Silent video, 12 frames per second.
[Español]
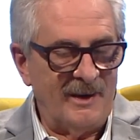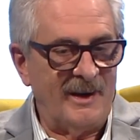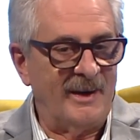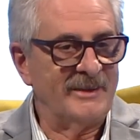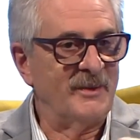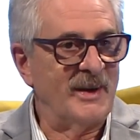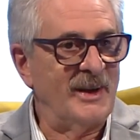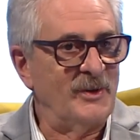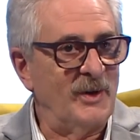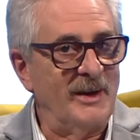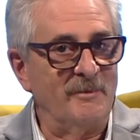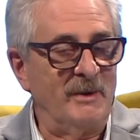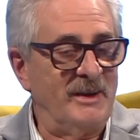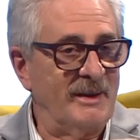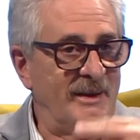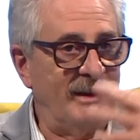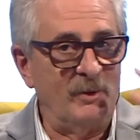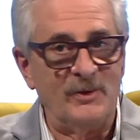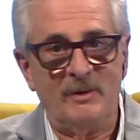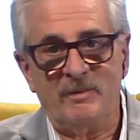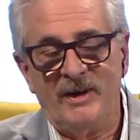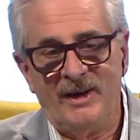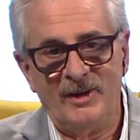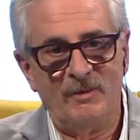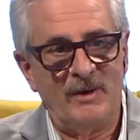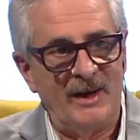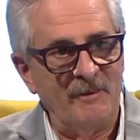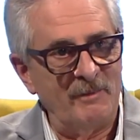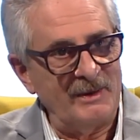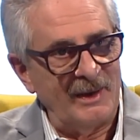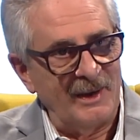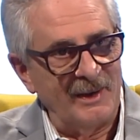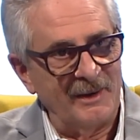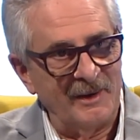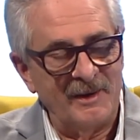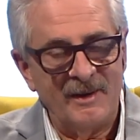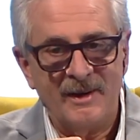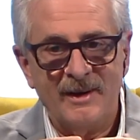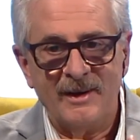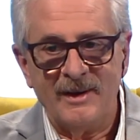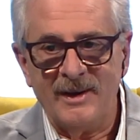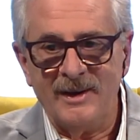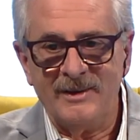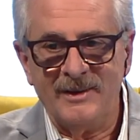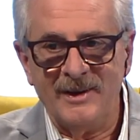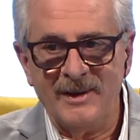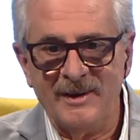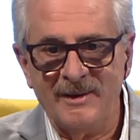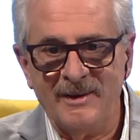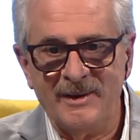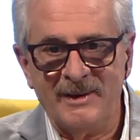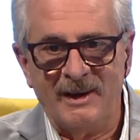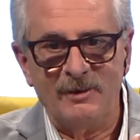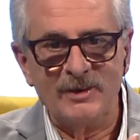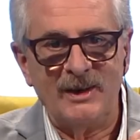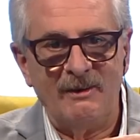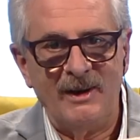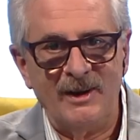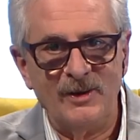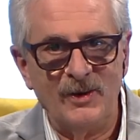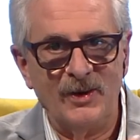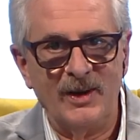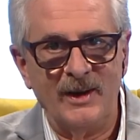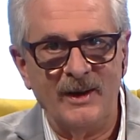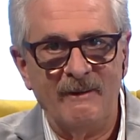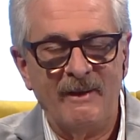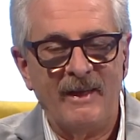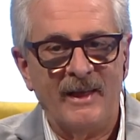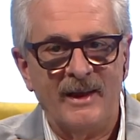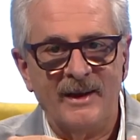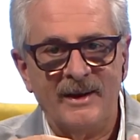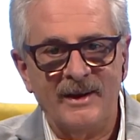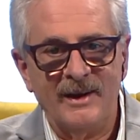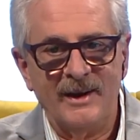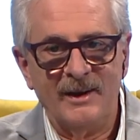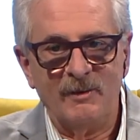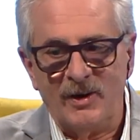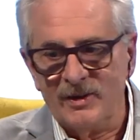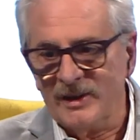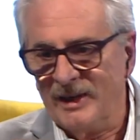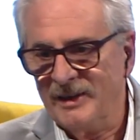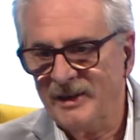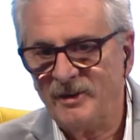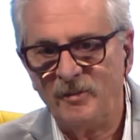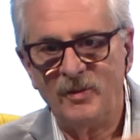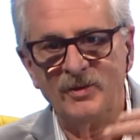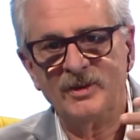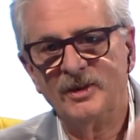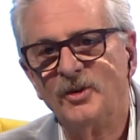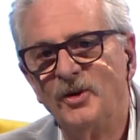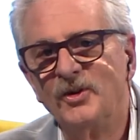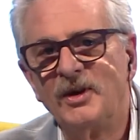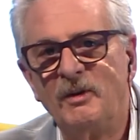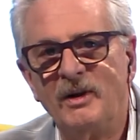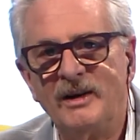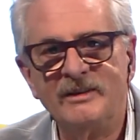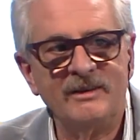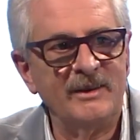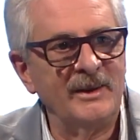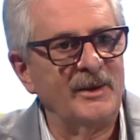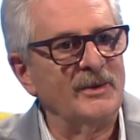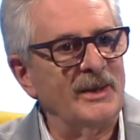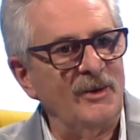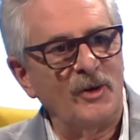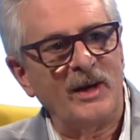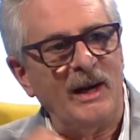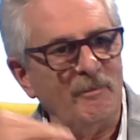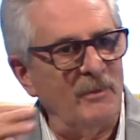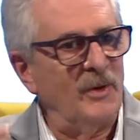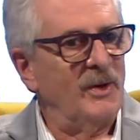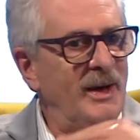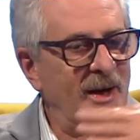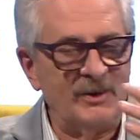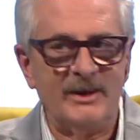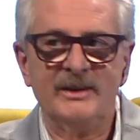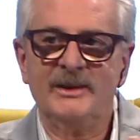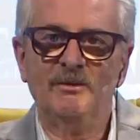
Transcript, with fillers: hace un rato, mientras estábamos esperando para empezar, este, estábamos hablando de, bueno, de, como de todos los avances, de, los cambios, de las cosas que se